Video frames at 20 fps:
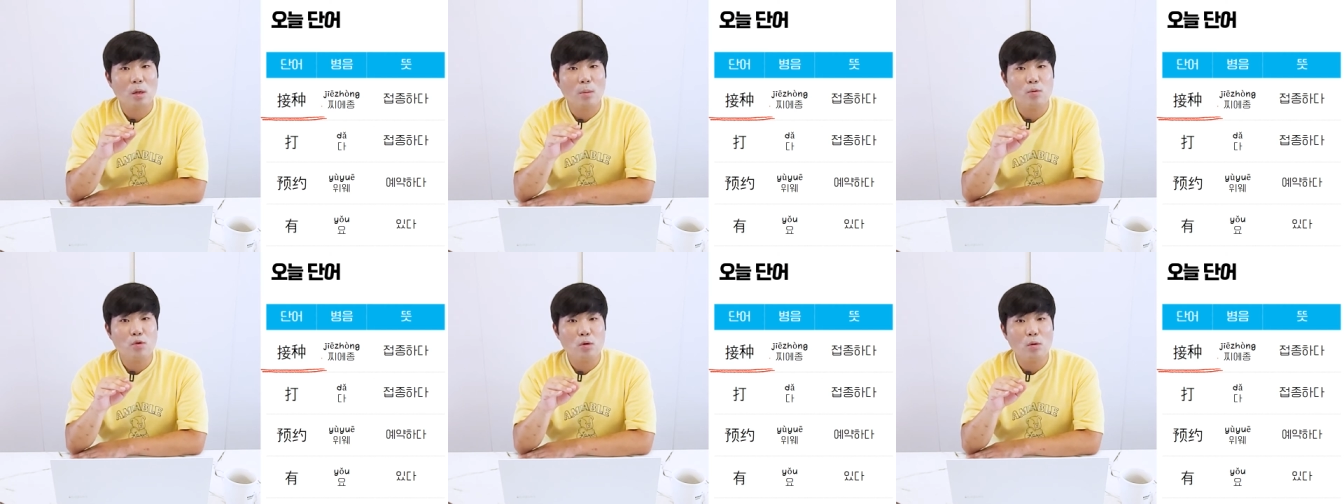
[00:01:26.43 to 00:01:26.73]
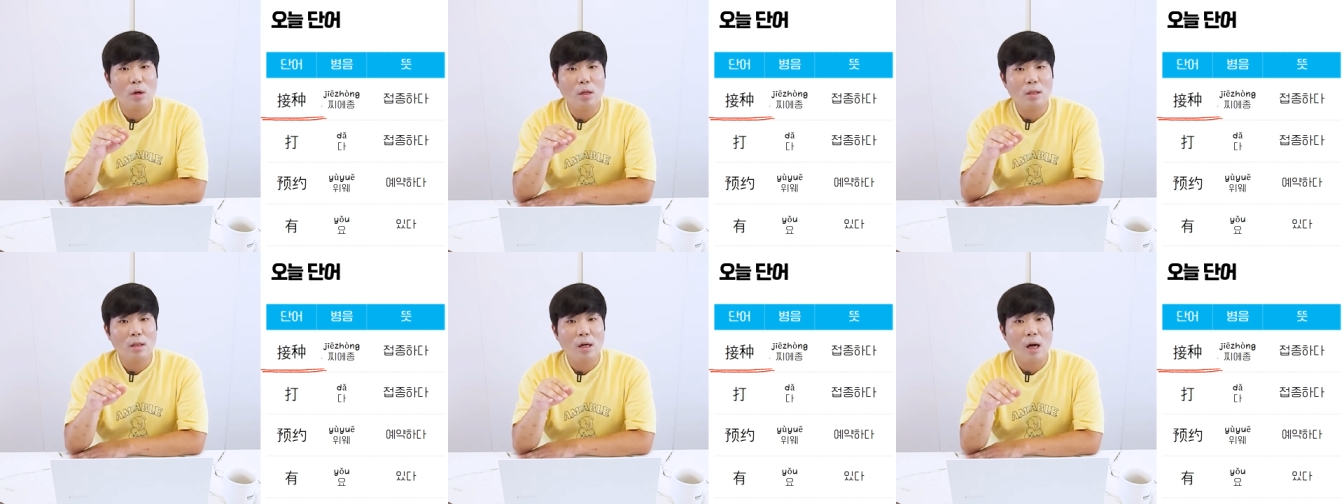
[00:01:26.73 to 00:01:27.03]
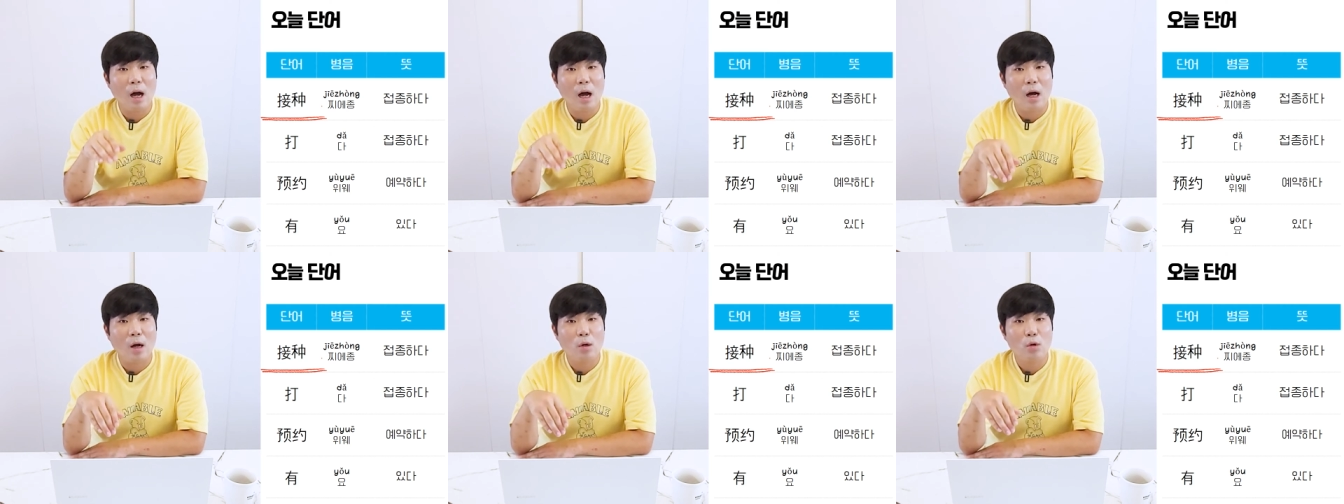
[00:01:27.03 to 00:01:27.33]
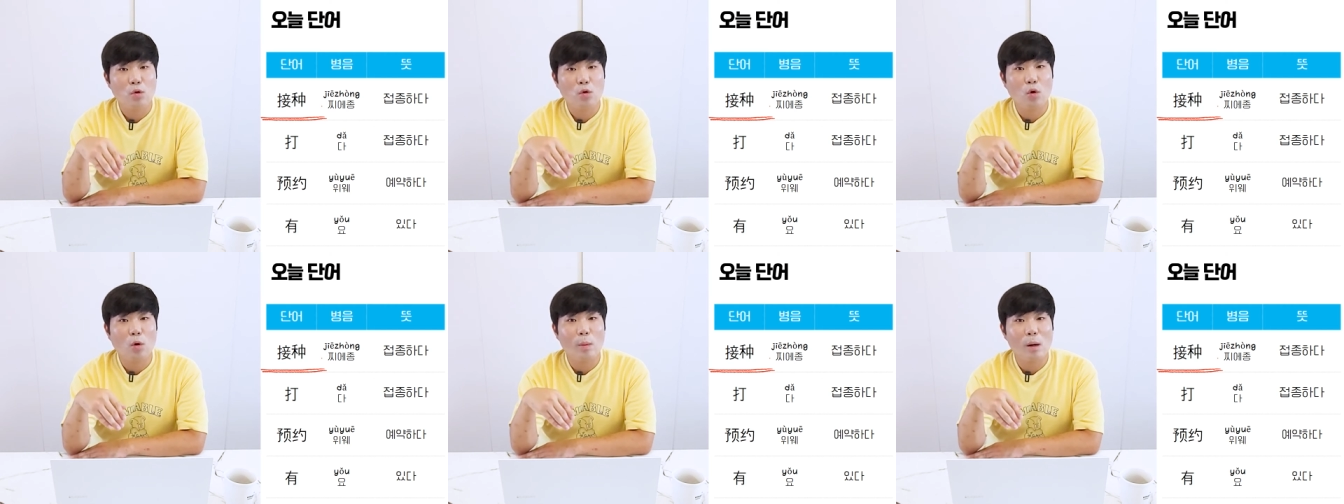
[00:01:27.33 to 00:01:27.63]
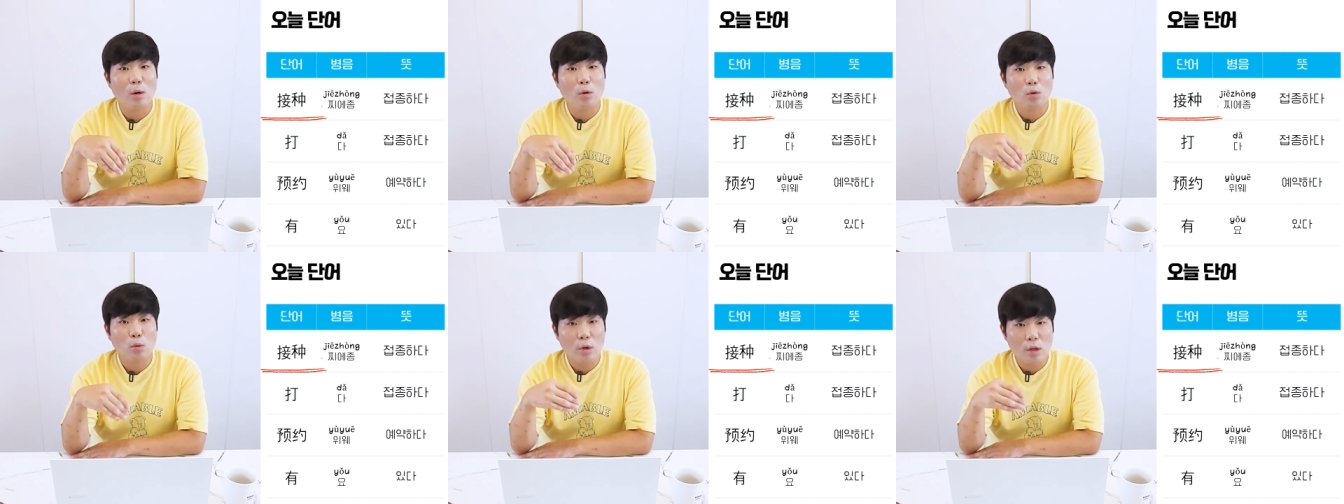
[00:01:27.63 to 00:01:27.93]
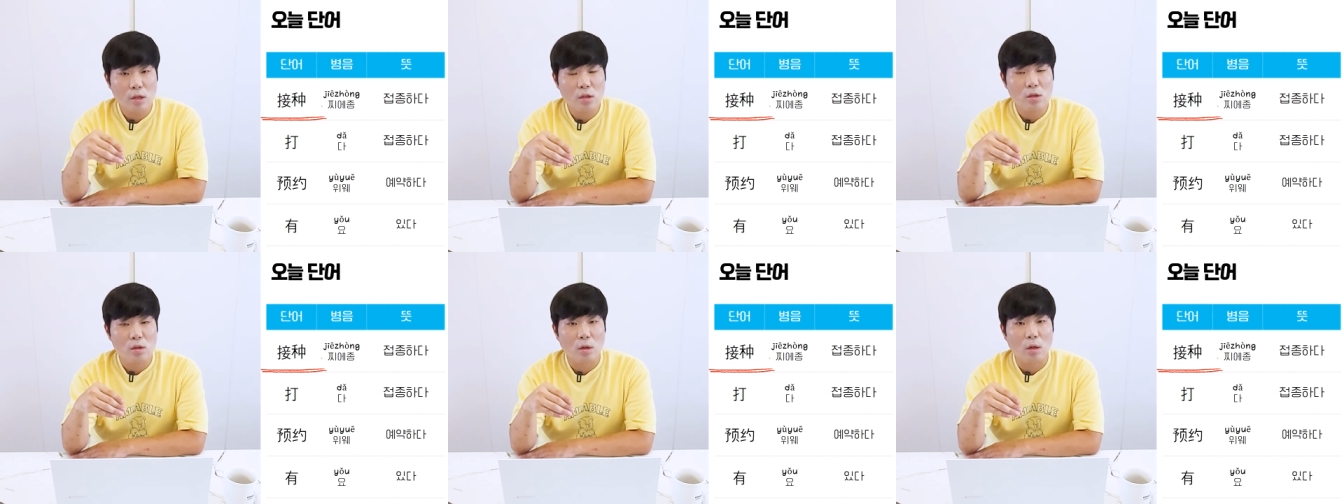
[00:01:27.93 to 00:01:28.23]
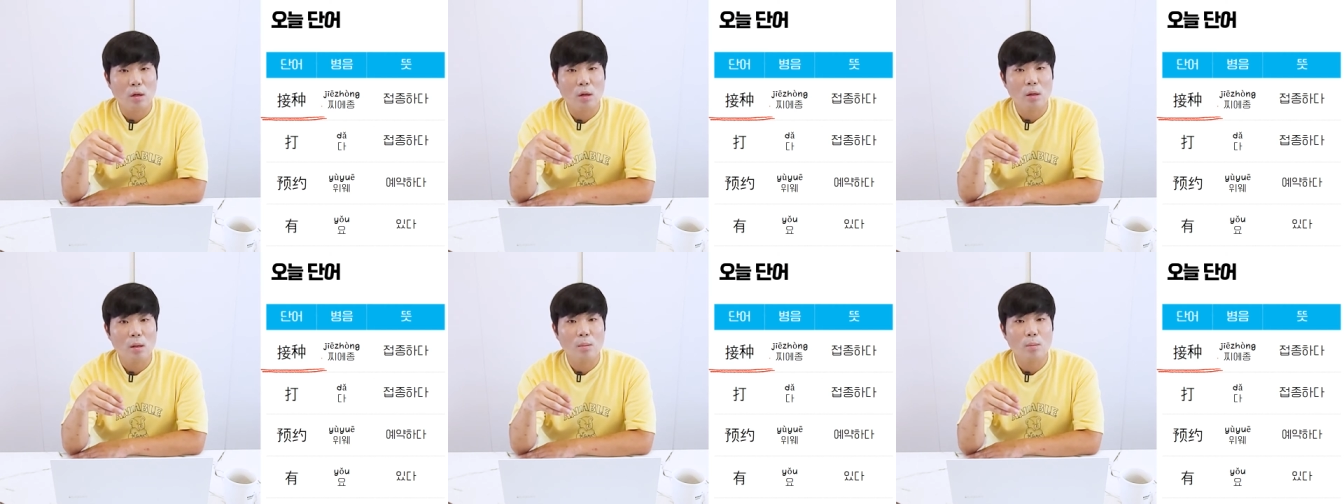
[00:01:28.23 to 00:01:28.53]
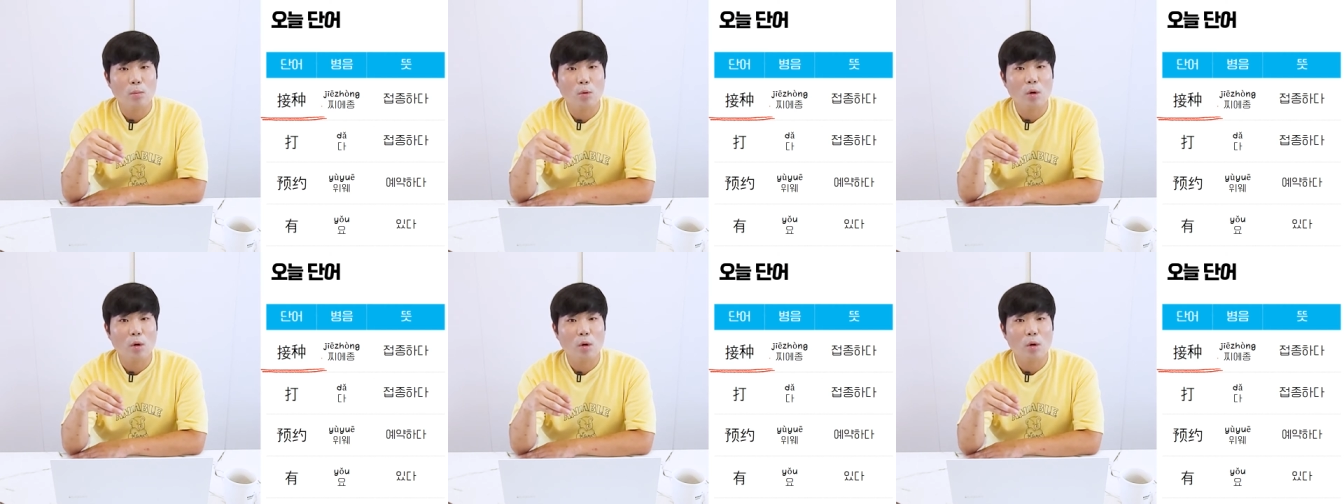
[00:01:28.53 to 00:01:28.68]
접종하다가 요거 말고 또 있어